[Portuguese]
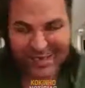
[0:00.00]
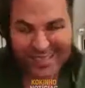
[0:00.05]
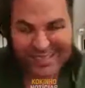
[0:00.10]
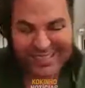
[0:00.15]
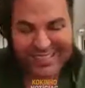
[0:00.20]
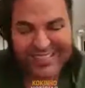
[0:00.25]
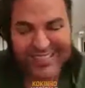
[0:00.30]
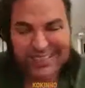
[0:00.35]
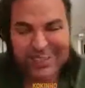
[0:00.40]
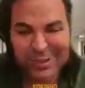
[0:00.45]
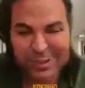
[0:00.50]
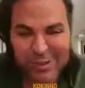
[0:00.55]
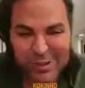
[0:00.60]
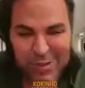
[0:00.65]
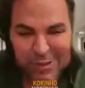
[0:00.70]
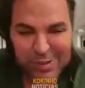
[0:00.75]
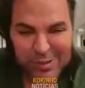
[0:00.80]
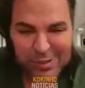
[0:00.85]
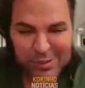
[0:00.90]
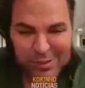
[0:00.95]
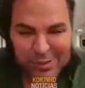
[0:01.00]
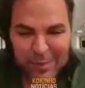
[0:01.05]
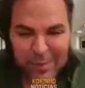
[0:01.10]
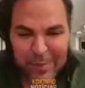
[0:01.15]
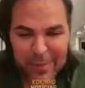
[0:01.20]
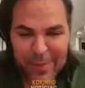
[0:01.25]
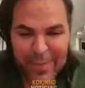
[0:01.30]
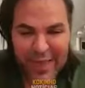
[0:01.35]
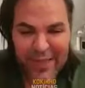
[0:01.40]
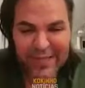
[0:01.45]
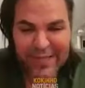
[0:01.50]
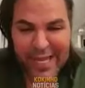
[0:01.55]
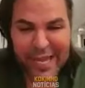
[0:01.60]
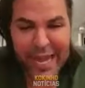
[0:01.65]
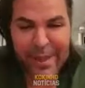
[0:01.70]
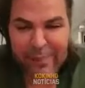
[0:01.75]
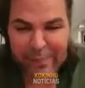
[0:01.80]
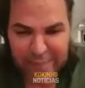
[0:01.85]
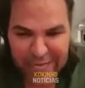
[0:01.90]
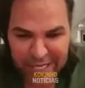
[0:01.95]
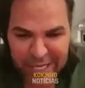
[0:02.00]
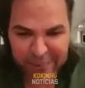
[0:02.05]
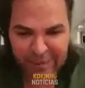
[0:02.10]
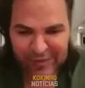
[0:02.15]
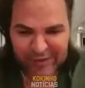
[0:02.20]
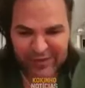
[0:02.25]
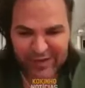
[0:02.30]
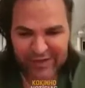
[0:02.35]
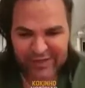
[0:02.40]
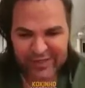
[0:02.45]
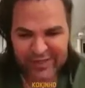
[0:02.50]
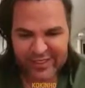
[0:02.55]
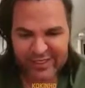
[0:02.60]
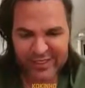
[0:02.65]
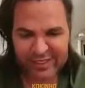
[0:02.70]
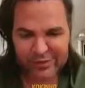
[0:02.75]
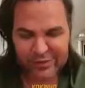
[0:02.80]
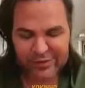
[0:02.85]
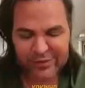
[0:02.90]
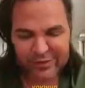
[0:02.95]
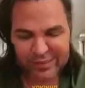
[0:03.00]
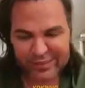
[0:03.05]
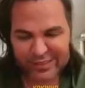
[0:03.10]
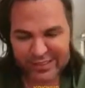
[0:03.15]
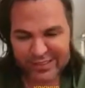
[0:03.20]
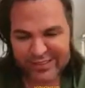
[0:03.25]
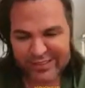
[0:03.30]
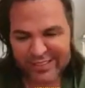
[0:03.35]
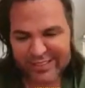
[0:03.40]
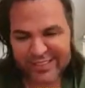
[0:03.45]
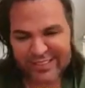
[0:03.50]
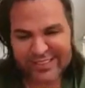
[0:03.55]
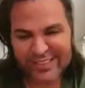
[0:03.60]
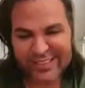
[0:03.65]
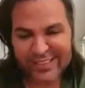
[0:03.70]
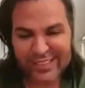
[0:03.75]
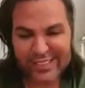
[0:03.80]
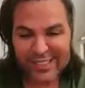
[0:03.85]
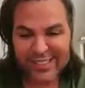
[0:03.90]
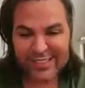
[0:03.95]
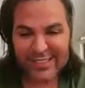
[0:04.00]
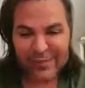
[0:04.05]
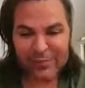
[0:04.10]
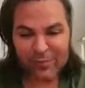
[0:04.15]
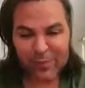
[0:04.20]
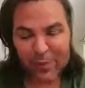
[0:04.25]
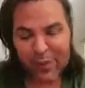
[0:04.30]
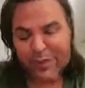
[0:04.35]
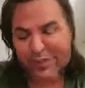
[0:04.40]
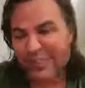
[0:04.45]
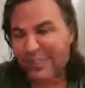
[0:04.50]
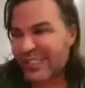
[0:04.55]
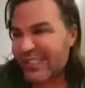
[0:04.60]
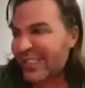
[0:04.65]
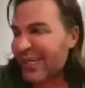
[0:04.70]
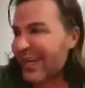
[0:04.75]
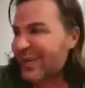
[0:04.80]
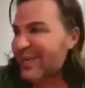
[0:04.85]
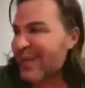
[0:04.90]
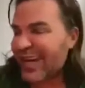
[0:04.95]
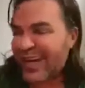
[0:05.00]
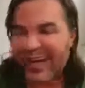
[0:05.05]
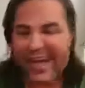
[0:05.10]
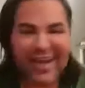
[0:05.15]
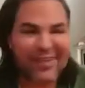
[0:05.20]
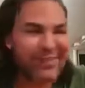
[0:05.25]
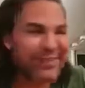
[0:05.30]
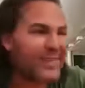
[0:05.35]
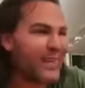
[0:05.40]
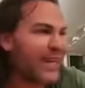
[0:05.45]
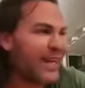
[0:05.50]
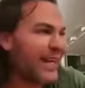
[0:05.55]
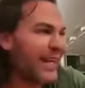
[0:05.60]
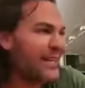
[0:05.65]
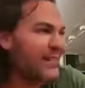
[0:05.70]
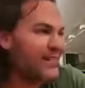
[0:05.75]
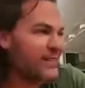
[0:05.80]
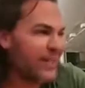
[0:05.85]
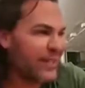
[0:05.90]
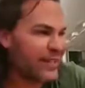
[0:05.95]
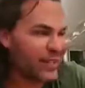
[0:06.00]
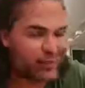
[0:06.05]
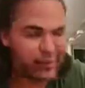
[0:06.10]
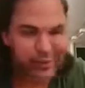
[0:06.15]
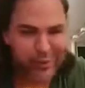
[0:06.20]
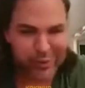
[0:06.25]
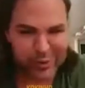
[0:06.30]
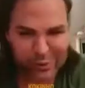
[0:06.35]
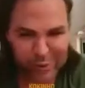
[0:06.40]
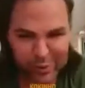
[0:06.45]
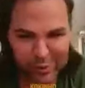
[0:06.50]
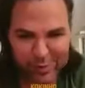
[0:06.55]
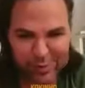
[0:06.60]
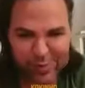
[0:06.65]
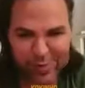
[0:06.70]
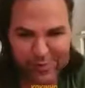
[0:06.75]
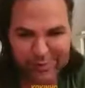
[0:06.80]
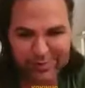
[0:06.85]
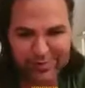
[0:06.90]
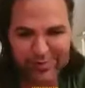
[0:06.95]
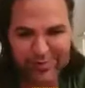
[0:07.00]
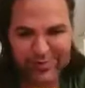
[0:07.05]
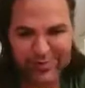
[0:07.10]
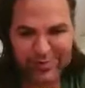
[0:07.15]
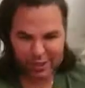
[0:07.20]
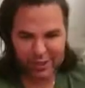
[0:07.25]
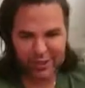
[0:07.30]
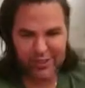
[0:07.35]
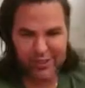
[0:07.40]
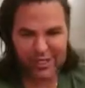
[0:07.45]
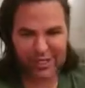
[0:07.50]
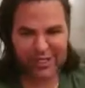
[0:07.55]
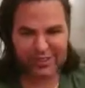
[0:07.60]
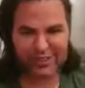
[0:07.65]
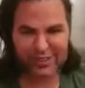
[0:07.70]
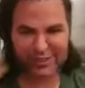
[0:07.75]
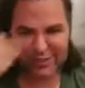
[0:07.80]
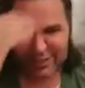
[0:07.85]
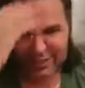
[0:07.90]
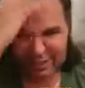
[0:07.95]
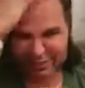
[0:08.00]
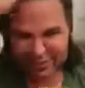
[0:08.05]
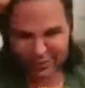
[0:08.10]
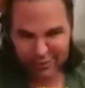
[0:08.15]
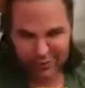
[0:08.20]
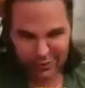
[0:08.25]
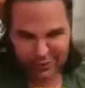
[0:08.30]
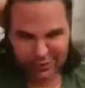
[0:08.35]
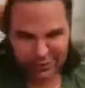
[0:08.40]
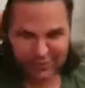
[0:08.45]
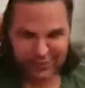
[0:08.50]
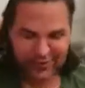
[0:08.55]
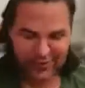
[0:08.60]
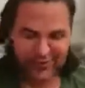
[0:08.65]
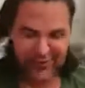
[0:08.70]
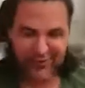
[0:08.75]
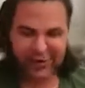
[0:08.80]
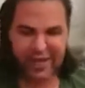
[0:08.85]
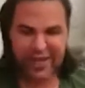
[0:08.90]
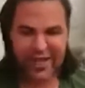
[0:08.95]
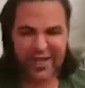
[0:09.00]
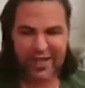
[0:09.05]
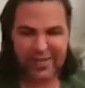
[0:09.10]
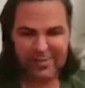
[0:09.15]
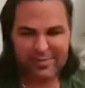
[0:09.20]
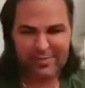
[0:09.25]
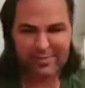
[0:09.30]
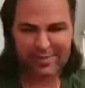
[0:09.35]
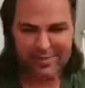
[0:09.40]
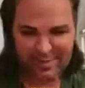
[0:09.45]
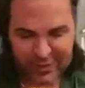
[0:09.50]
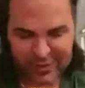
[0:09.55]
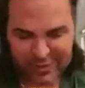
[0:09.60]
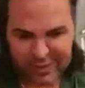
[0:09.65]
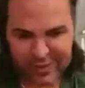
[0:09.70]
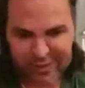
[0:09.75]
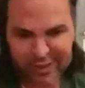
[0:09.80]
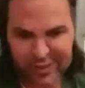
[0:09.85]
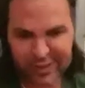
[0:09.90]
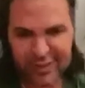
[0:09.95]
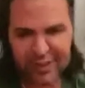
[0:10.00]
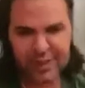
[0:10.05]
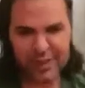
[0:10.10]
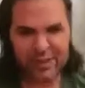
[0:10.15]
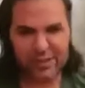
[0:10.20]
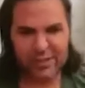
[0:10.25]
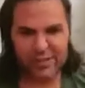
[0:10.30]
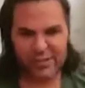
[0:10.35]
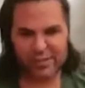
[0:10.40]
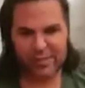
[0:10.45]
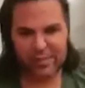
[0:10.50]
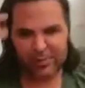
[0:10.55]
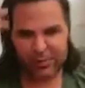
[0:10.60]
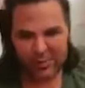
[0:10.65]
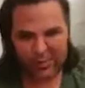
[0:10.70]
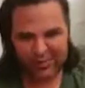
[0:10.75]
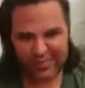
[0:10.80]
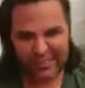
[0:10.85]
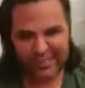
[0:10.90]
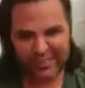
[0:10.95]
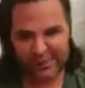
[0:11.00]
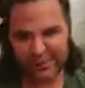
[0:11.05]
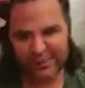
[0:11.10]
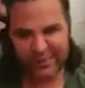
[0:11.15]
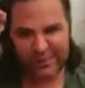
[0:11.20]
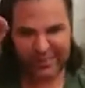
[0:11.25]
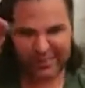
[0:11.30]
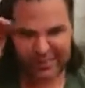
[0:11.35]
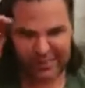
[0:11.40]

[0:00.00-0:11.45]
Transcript: eu não assisto nem a minha, para falar a verdade com vocês, assim. Depois que a minha live tá lá no canal no YouTube, eu tenho, eu já tive vontade de ver, sabe assim? depois que ela está